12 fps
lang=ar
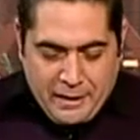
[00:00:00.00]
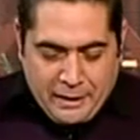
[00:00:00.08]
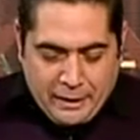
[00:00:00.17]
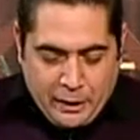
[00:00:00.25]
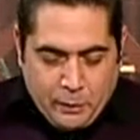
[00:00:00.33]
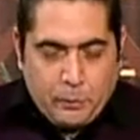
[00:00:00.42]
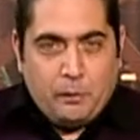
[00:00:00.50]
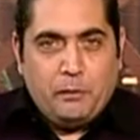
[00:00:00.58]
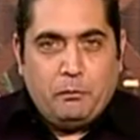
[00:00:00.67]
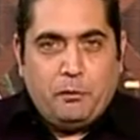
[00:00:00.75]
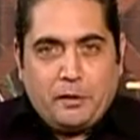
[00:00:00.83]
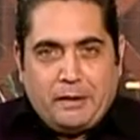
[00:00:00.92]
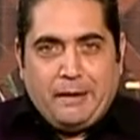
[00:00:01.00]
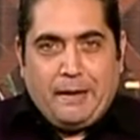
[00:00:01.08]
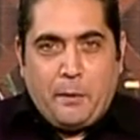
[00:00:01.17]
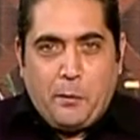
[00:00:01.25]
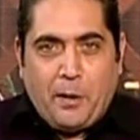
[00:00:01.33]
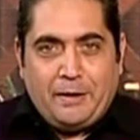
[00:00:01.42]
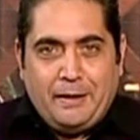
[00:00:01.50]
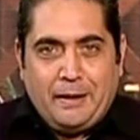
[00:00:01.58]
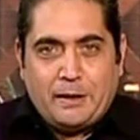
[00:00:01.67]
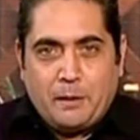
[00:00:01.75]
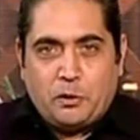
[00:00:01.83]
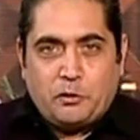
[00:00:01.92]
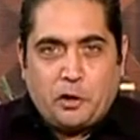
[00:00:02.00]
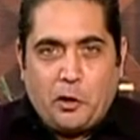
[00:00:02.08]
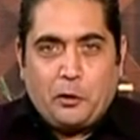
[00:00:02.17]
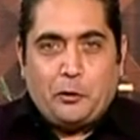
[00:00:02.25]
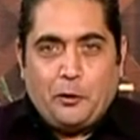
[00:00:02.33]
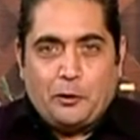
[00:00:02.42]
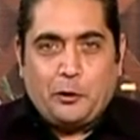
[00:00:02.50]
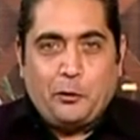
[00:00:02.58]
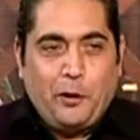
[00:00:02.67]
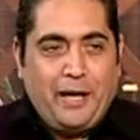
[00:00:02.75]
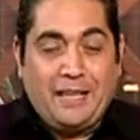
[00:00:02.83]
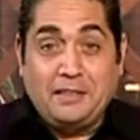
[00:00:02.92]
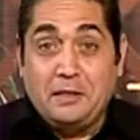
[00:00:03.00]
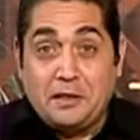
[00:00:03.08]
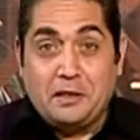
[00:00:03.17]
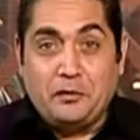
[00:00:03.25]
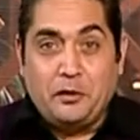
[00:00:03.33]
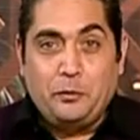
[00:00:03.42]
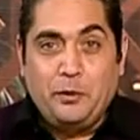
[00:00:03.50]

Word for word: اللي بفضل الله بيبقى عندنا شمس في شهر 12 واحد عايزين نستفيد